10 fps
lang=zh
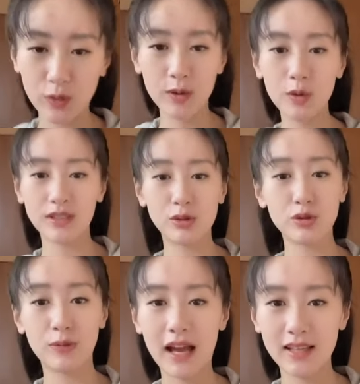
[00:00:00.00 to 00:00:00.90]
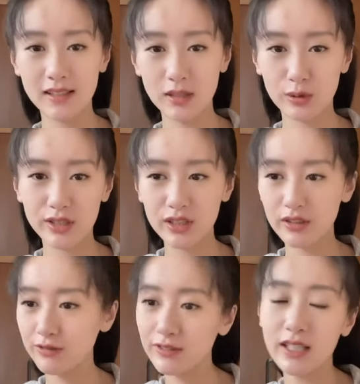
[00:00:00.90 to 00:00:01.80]
因为我在剧组拍戏，所以真的
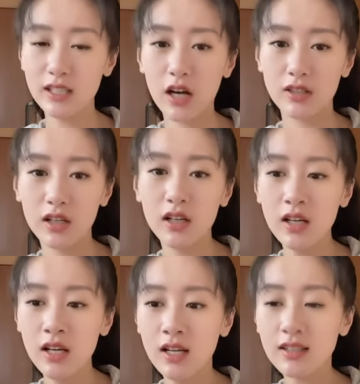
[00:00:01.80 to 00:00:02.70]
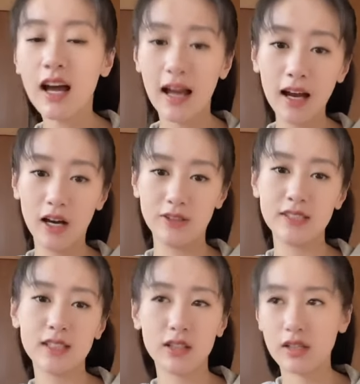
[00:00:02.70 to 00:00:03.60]
非常热。但还好，
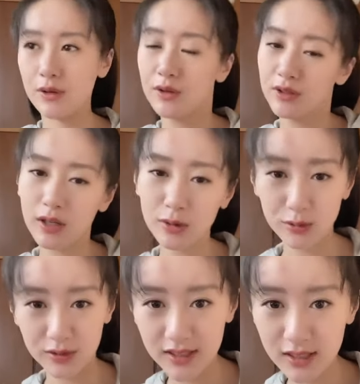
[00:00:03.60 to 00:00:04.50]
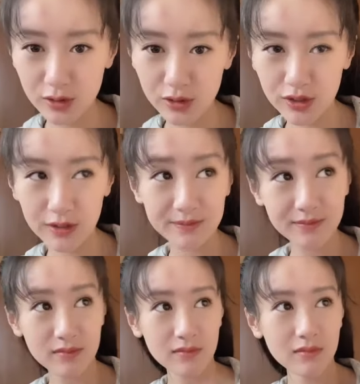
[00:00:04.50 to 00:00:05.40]
现在感觉有点雨季，就是
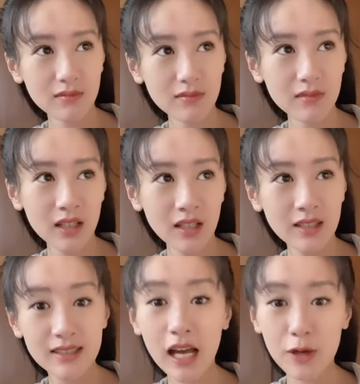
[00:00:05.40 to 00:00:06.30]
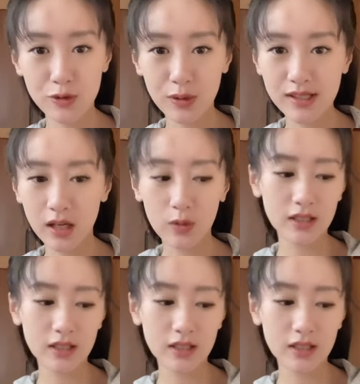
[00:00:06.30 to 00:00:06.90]
一下雨就会降温。